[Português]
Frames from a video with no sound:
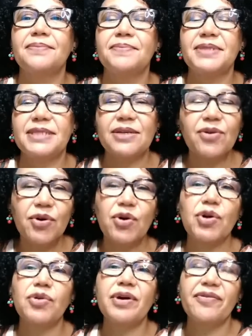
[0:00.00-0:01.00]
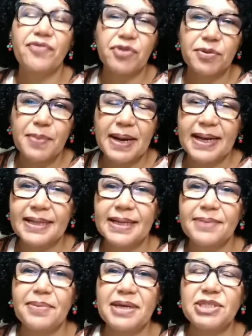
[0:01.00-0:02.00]
psicóloga
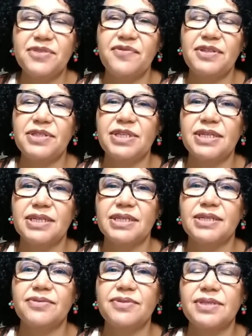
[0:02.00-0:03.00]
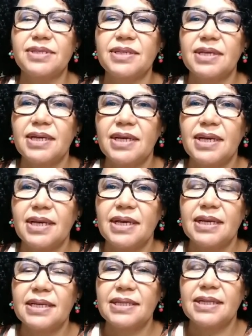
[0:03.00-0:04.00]
formada há mais de 20 anos,
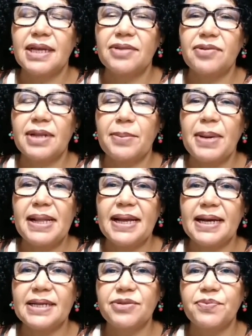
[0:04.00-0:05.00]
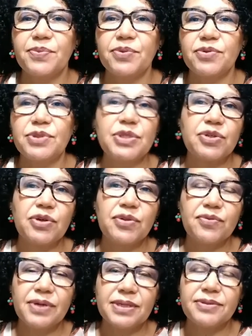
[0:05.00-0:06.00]
tendo trabalhado por
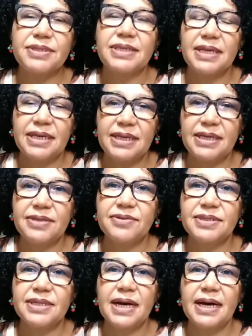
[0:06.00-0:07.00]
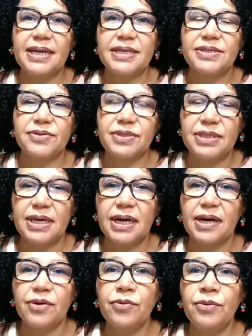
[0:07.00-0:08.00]
18 anos seguidos na área
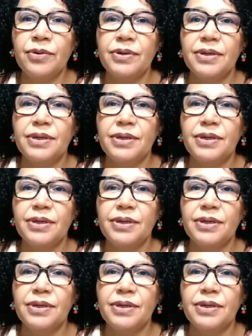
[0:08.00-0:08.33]
social,